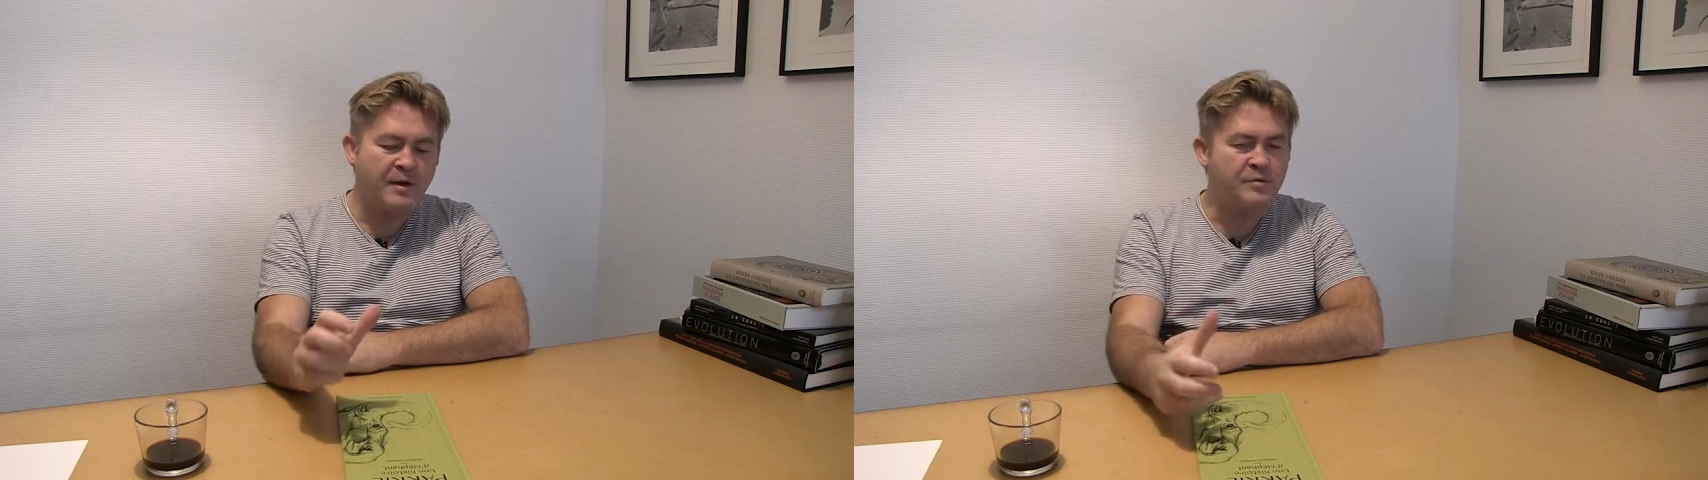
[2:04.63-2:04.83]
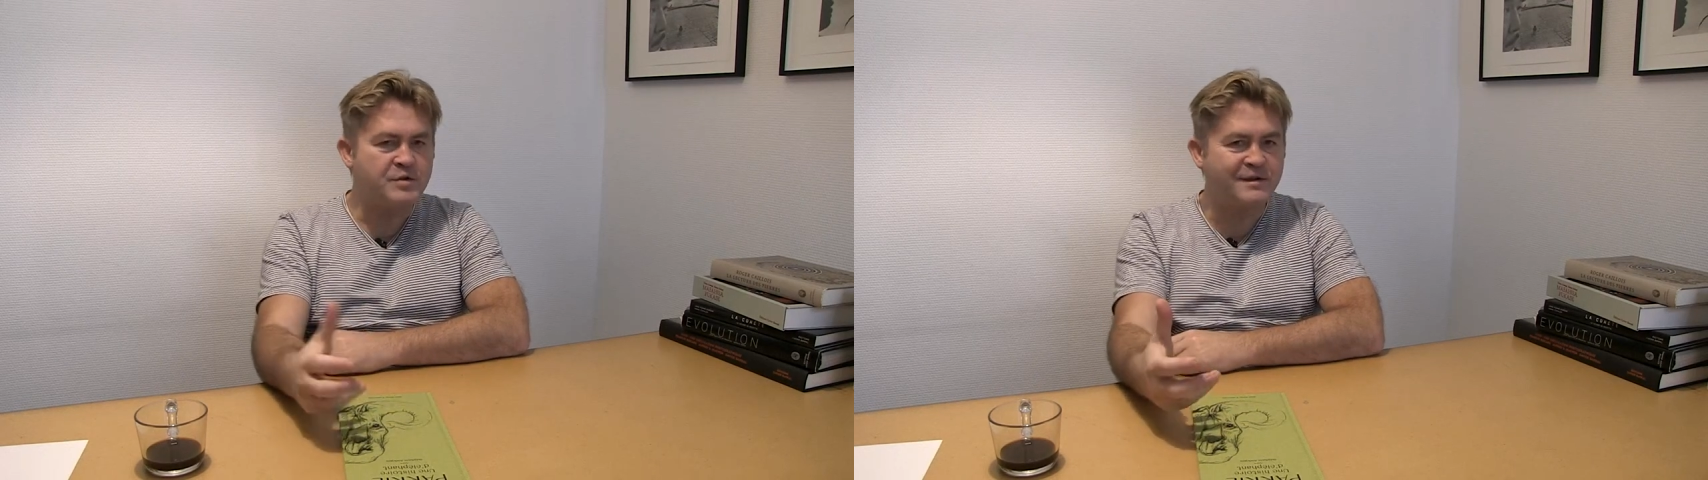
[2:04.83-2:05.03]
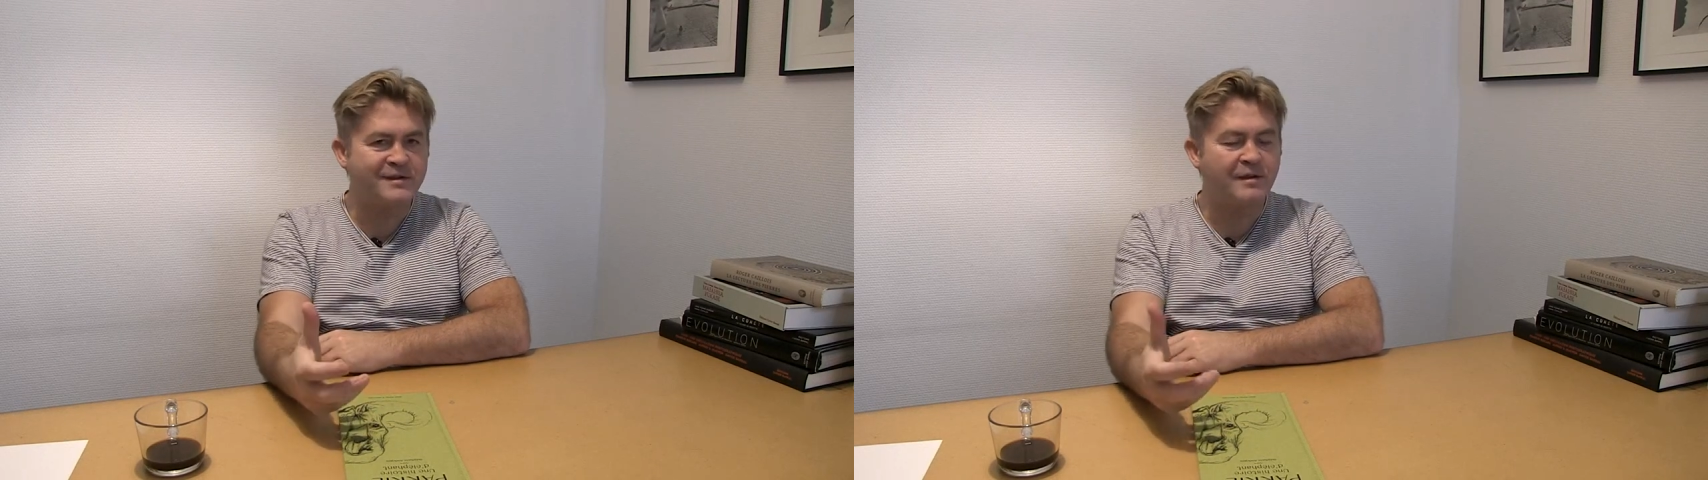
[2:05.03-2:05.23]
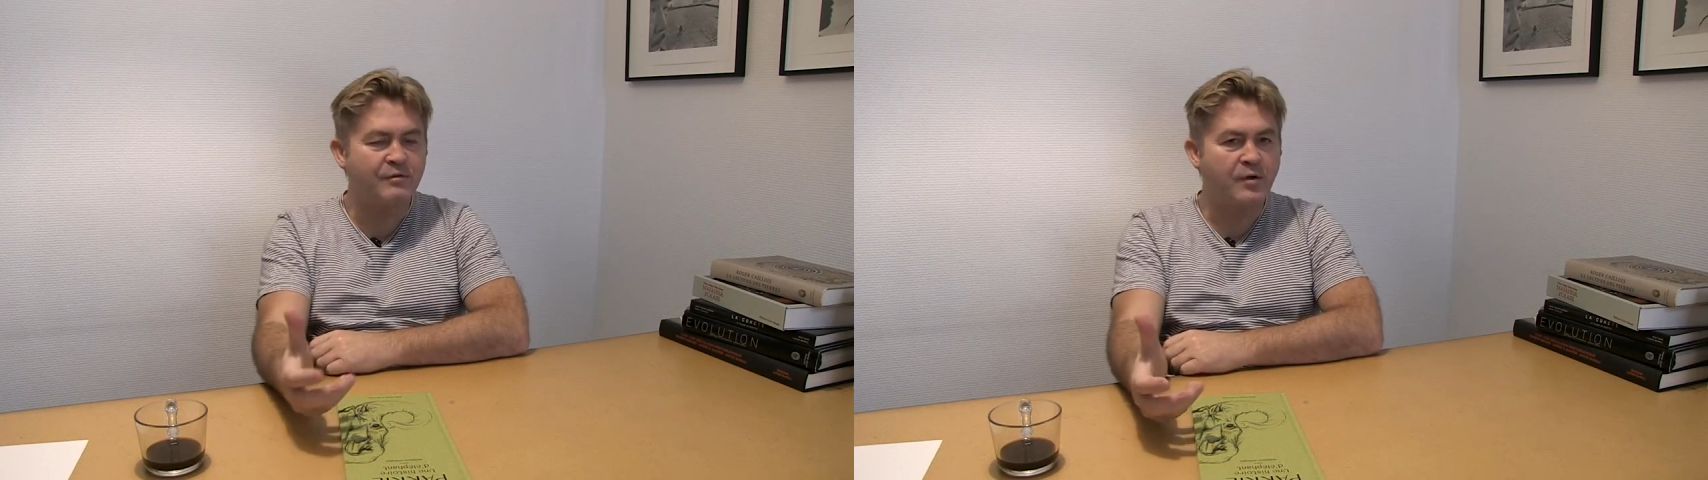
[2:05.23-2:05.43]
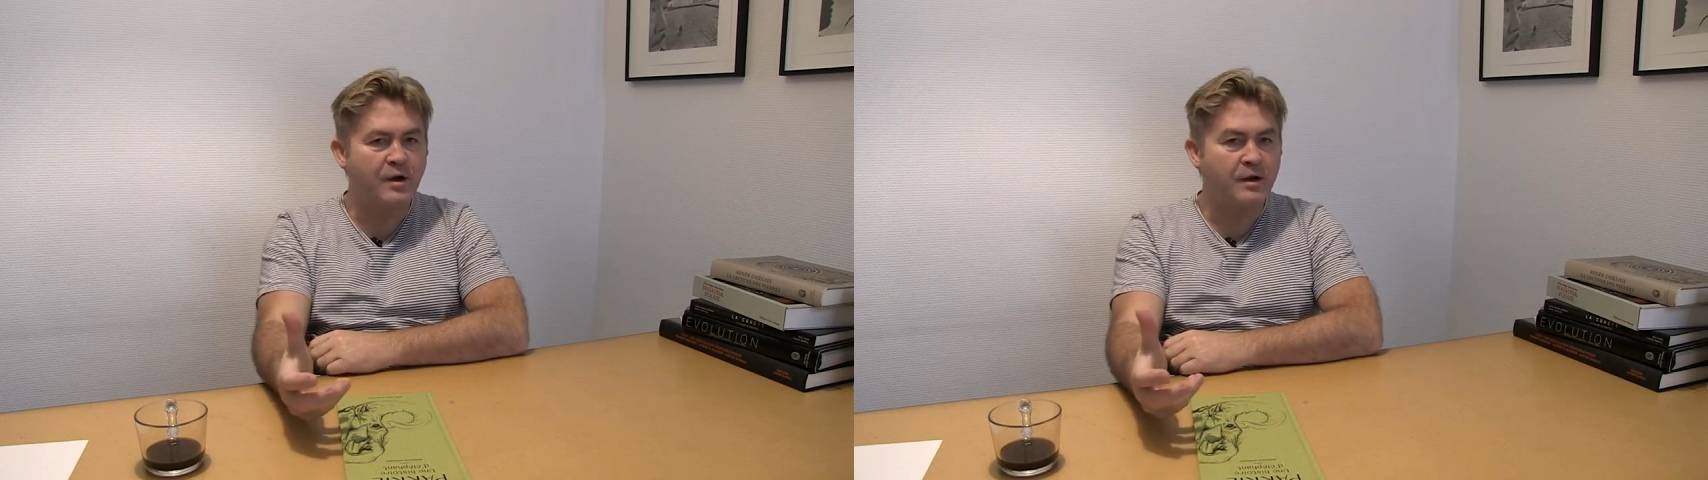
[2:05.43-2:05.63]
un objet de
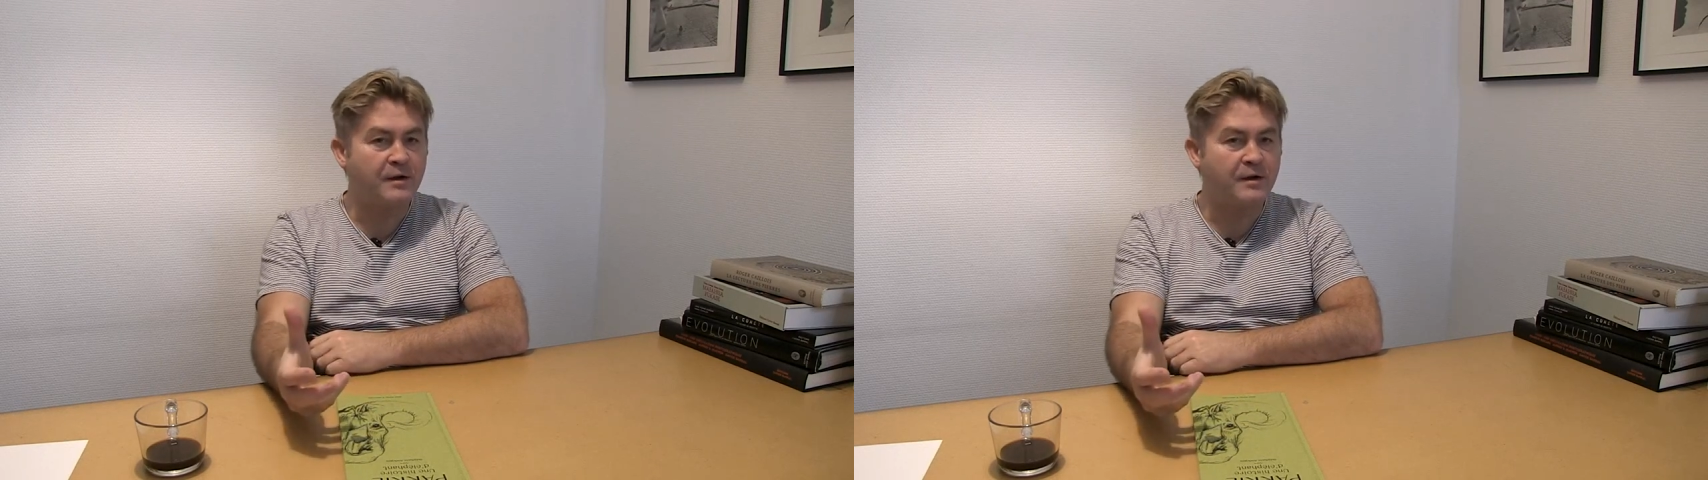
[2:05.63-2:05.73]
savoir,